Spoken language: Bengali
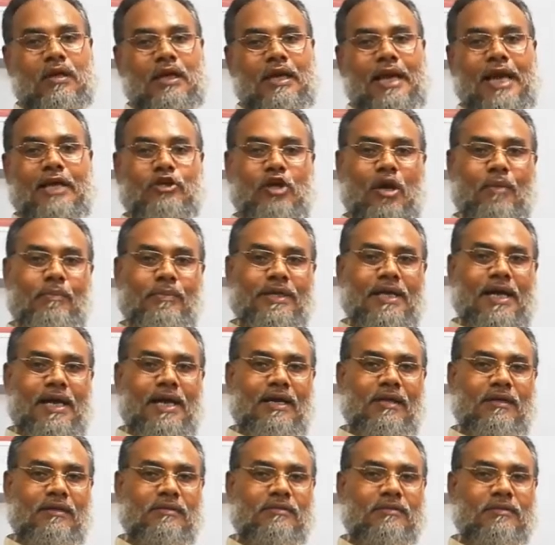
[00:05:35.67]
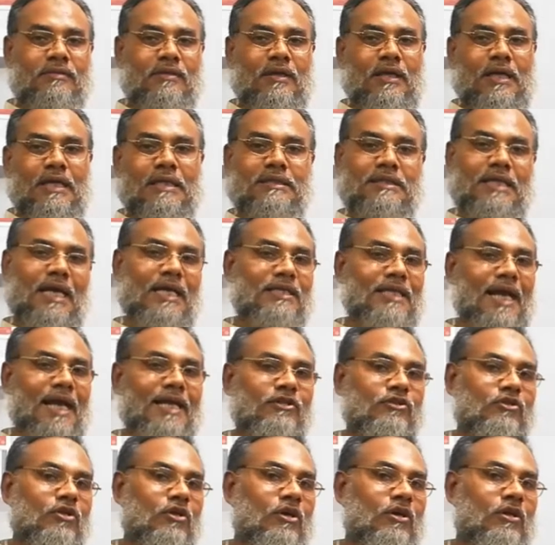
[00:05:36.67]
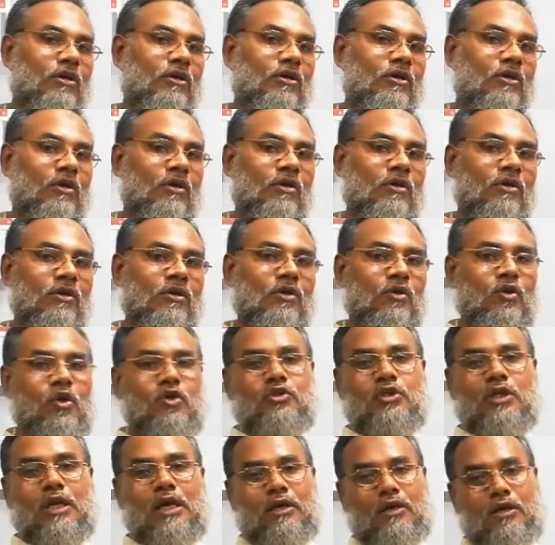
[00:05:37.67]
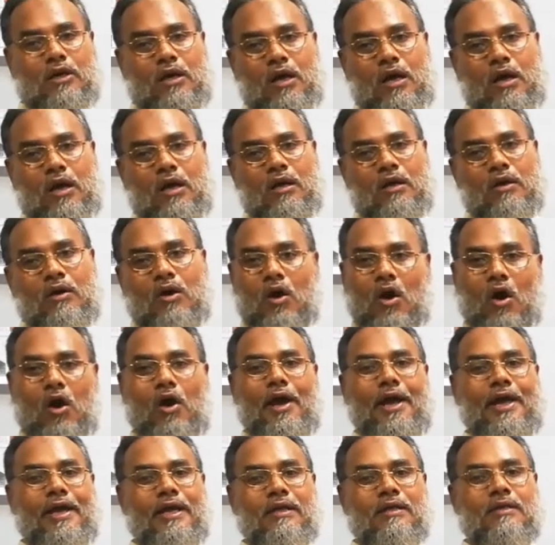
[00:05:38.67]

এসব নিয়ে যে সাহিত্য রচনা করা হয়